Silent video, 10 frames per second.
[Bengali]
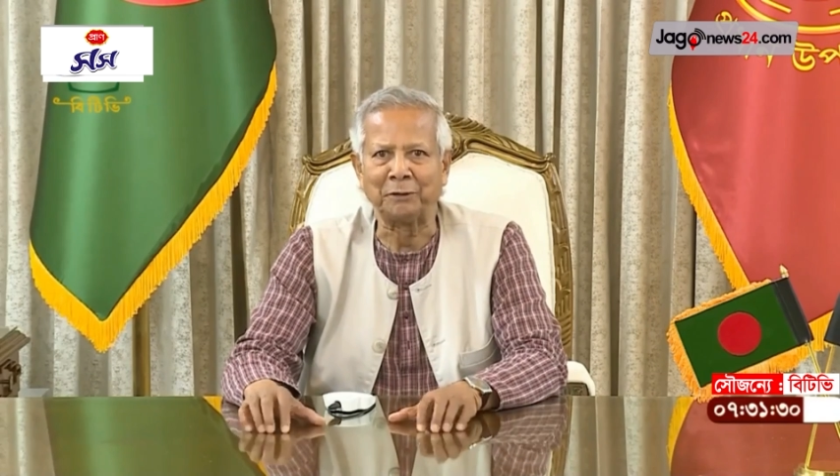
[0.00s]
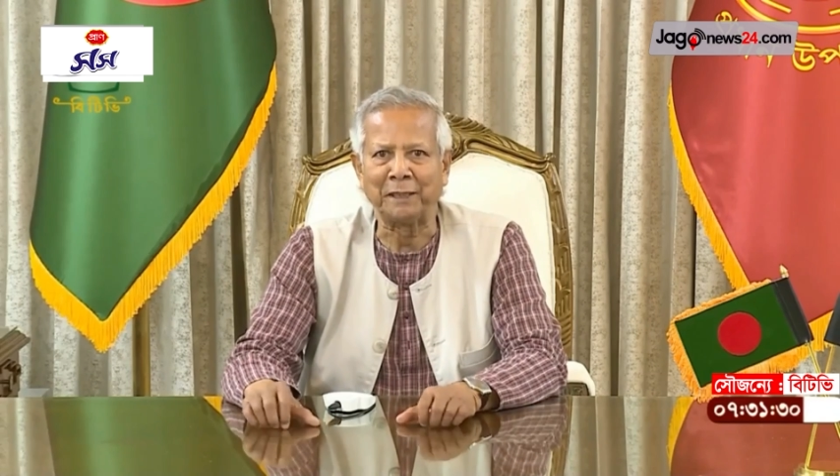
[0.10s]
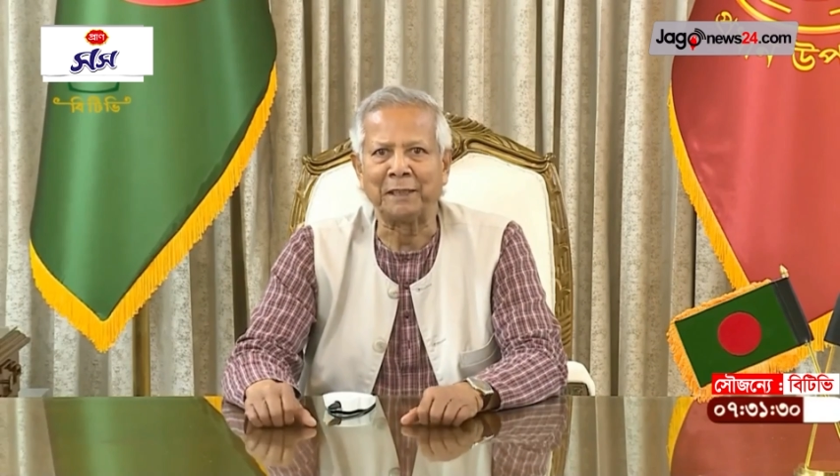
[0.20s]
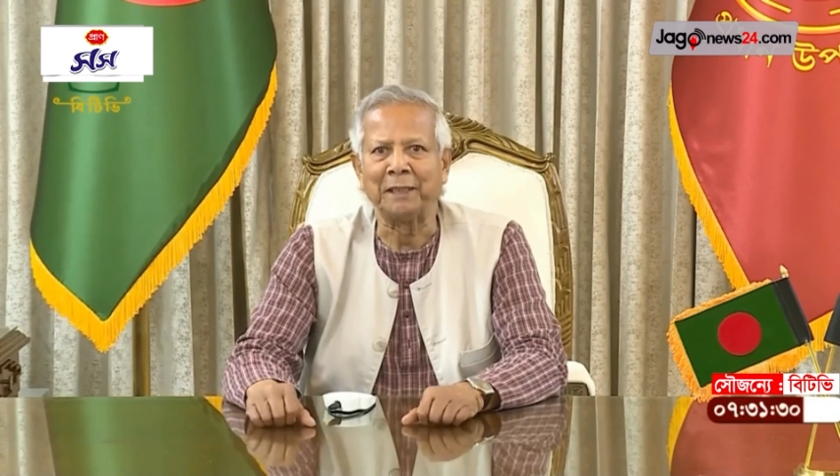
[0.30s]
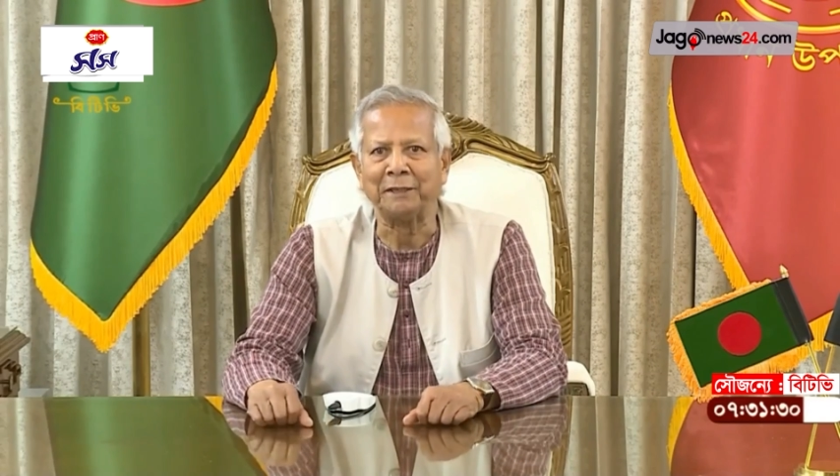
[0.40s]

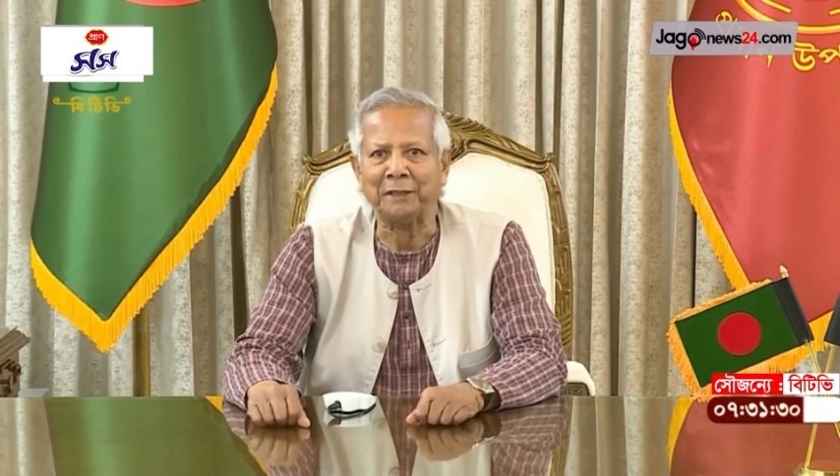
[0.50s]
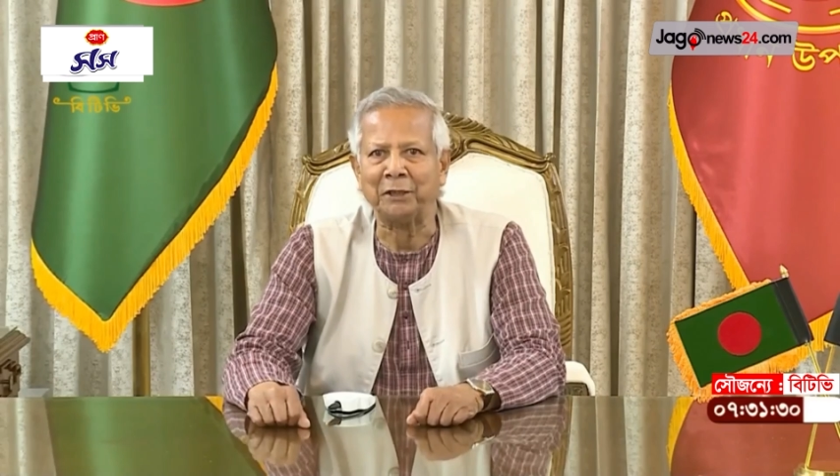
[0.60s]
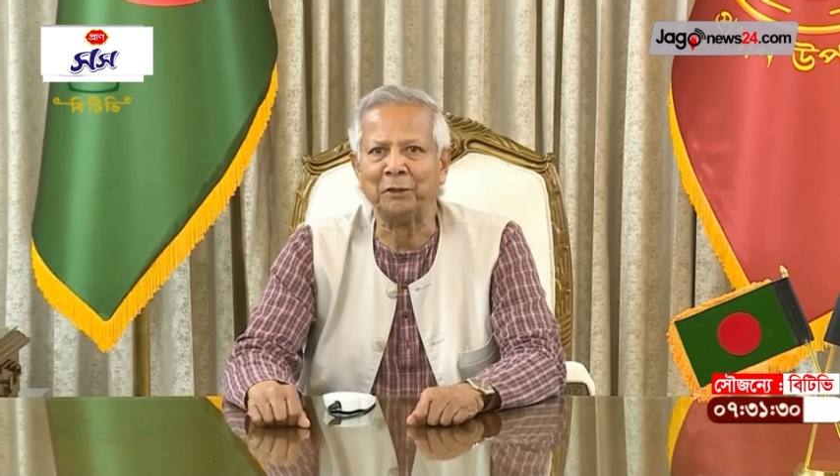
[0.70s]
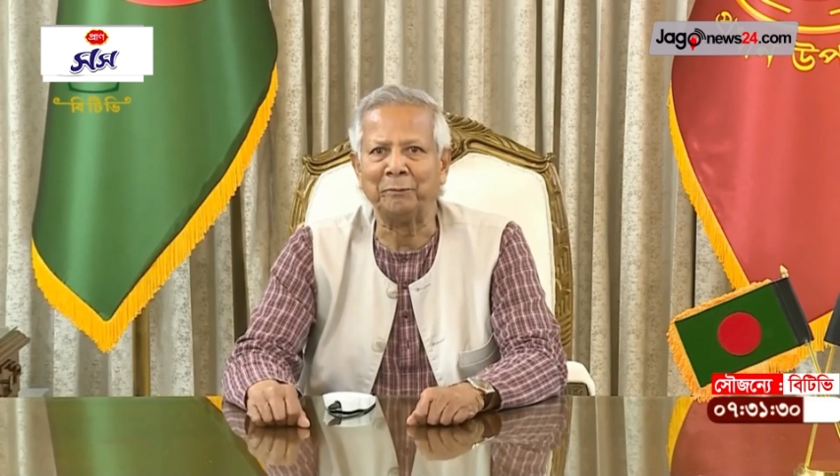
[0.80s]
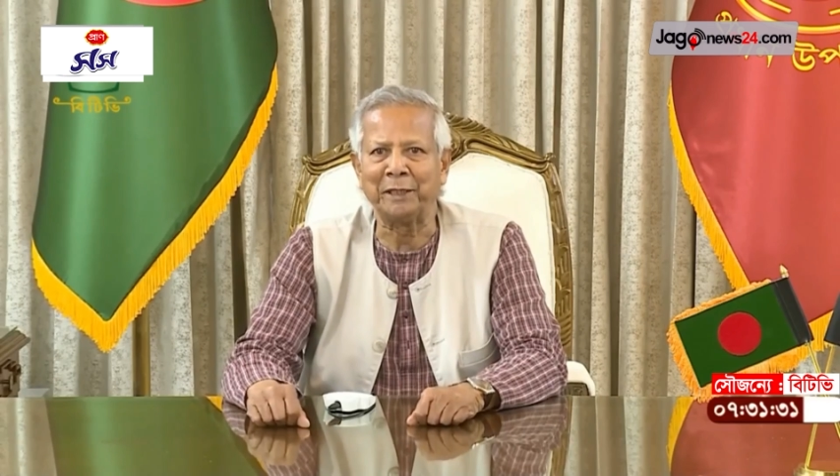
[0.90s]
আহতদের
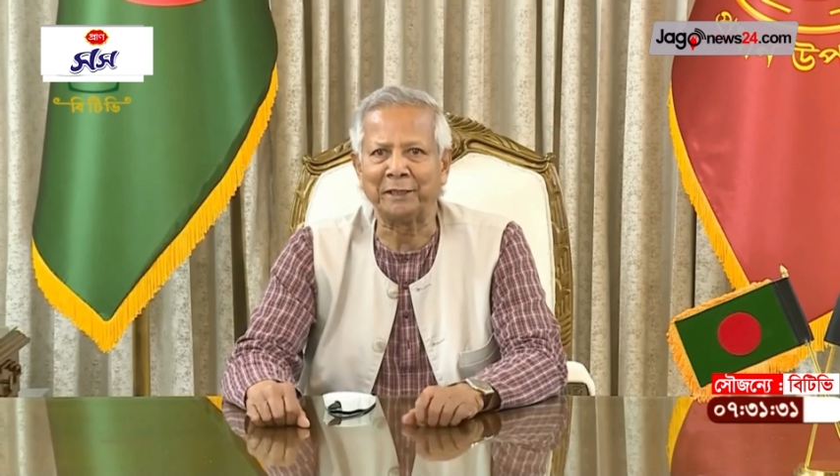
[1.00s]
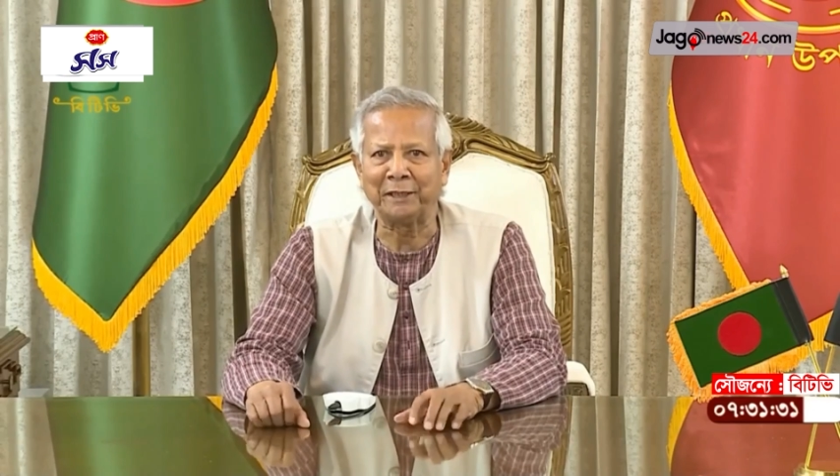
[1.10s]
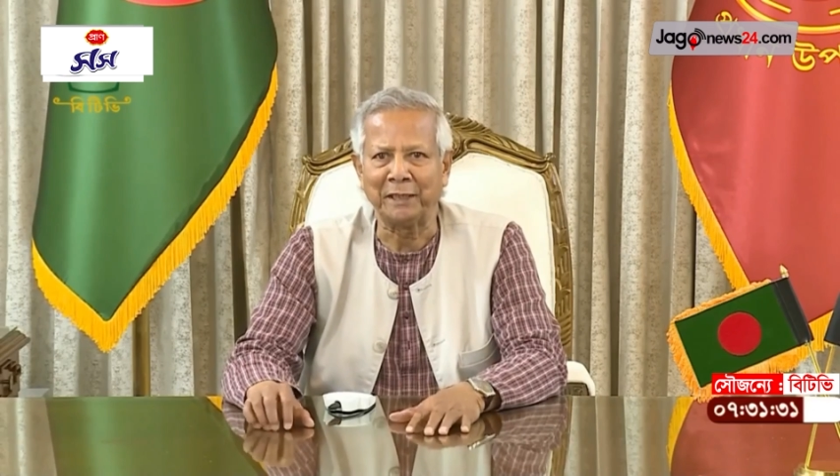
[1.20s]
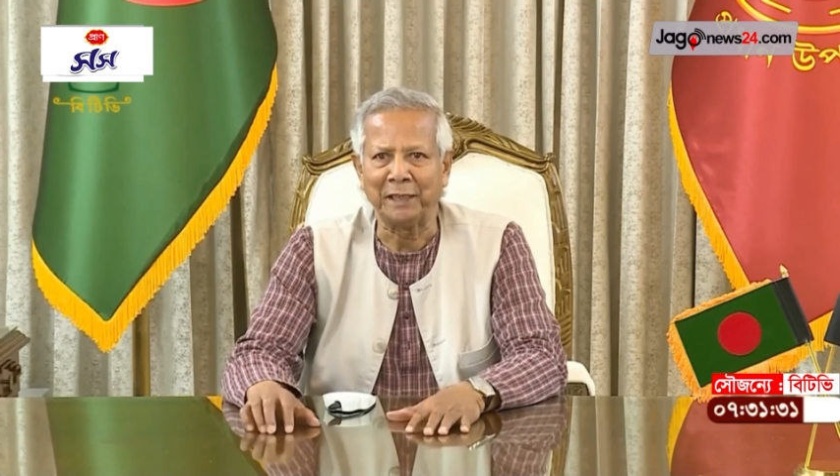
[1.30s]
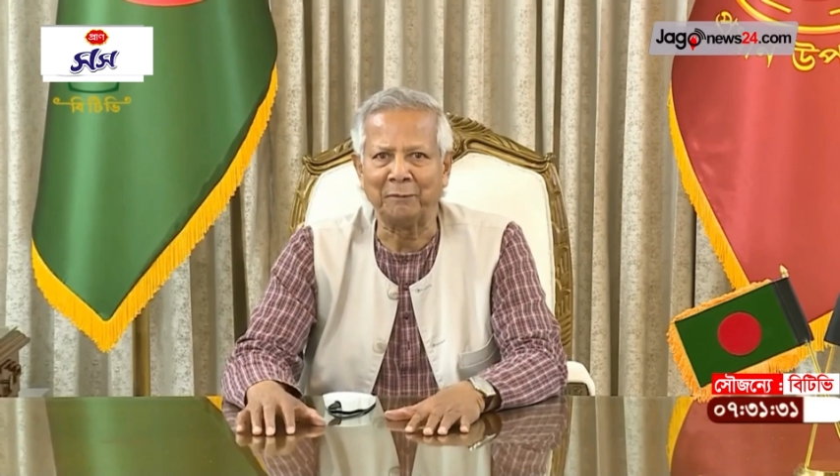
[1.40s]

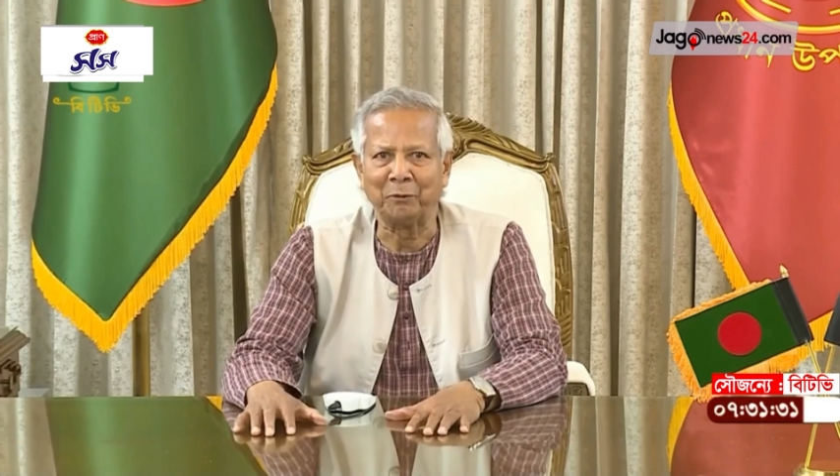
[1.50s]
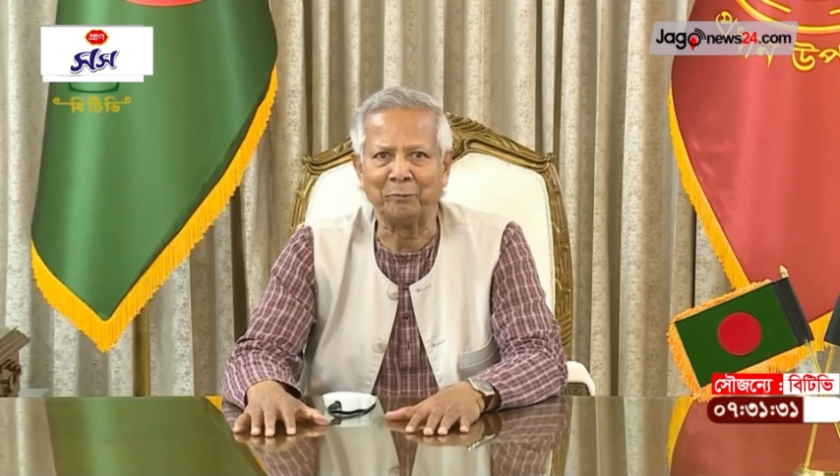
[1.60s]
দীর্ঘমেয়াদী